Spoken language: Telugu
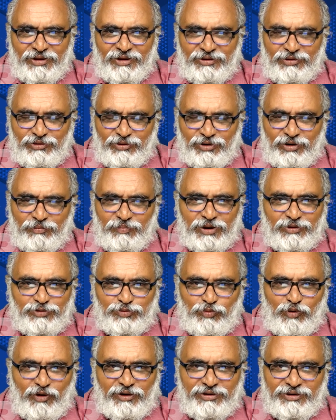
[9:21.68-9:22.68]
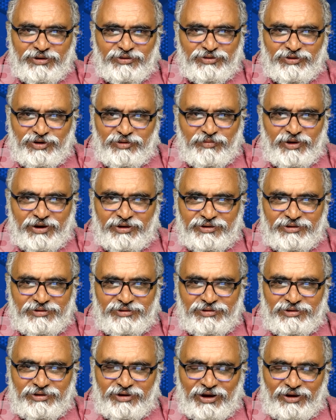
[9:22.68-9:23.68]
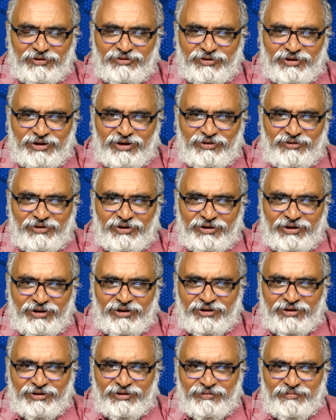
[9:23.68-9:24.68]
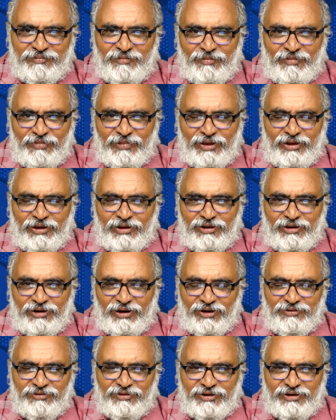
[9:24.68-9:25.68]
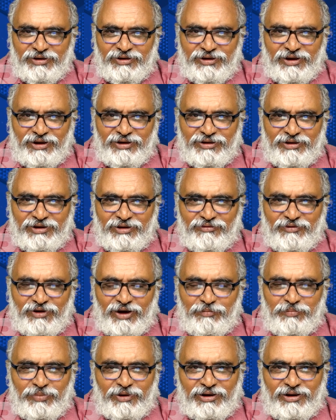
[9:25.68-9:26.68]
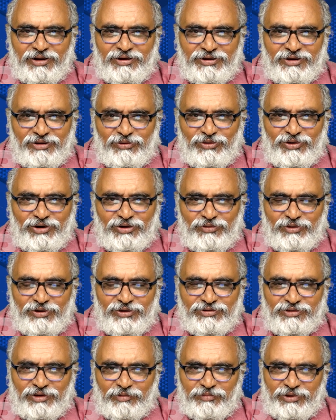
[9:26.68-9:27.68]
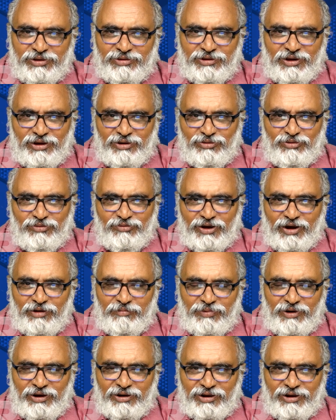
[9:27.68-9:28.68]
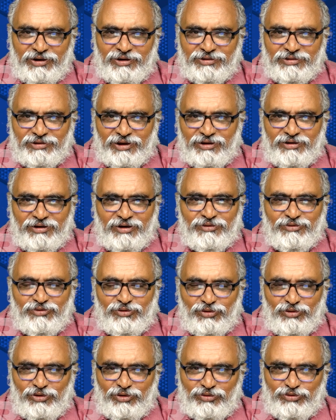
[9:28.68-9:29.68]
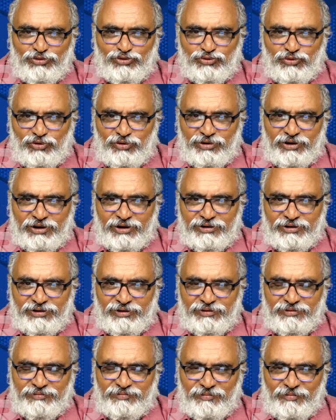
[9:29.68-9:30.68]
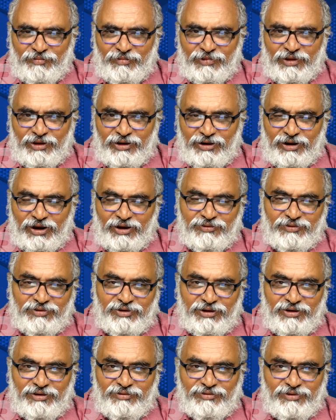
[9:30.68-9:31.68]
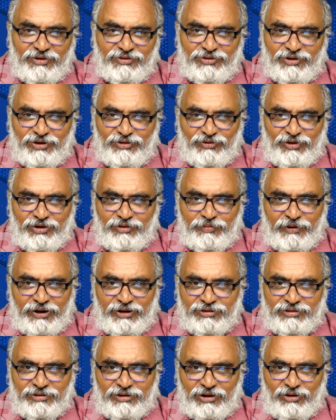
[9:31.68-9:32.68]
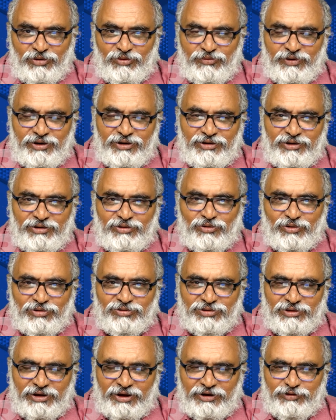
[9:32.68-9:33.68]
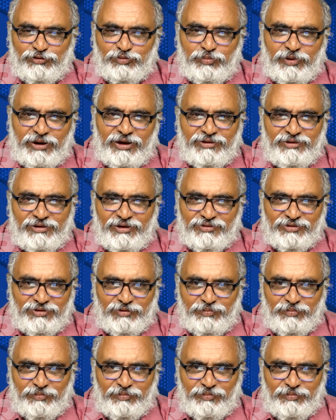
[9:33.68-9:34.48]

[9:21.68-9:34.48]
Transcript: ఇది కూడా ప్లస్ పాయింట్ ఈ సినిమాకి రాజకీయం అంటే రాజకీయానికి వ్యాపారానికి ఉన్నటువంటి సంబంధాలు వ్యాపారాన్ని తన కంట్రోల్లో ఉంచుకోవడానికి రాజకీయం చేసేటువంటి ప్రయత్నాలు వీటిని కొంత ఎక్స్ప్లెయిన్ చేసే